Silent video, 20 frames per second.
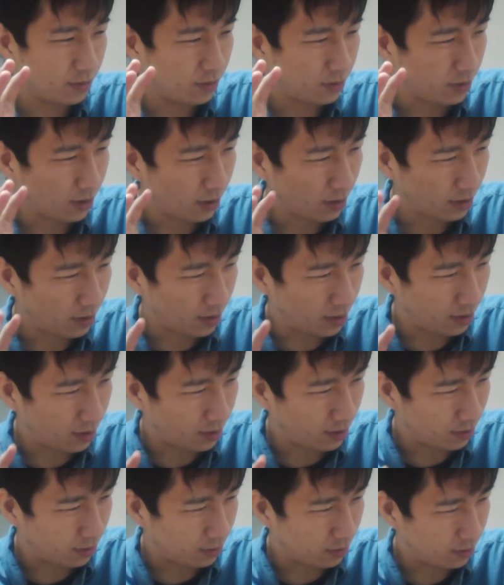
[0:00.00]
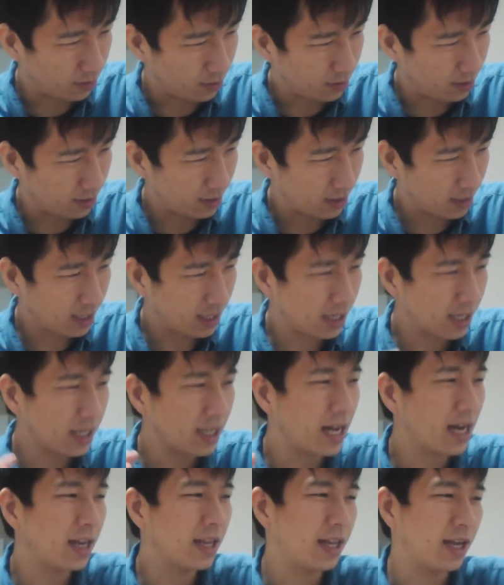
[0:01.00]
何て言うんだろう聞き
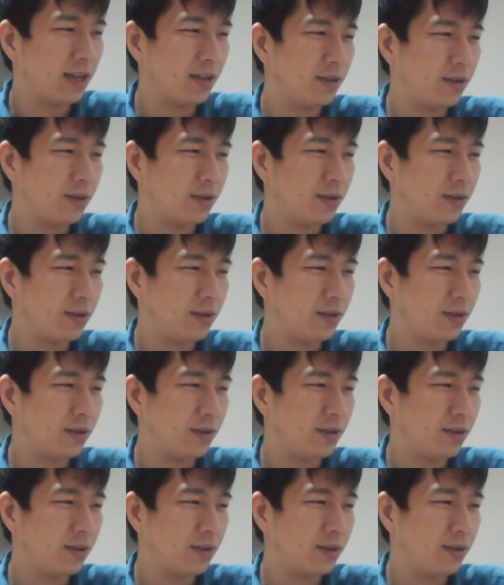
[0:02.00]
慣れない